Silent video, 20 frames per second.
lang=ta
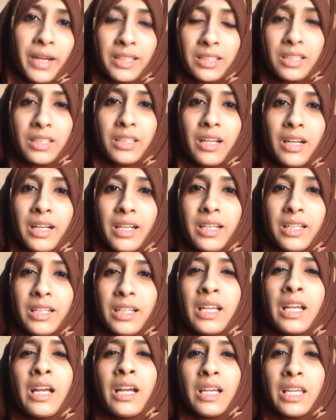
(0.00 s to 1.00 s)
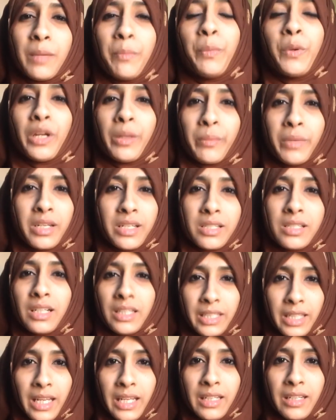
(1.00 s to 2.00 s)
பார்த்துருக்காங்க இப்போ நம்ம
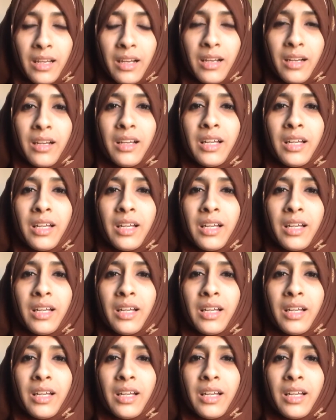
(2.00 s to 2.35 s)
ரிசல்ட் என்ன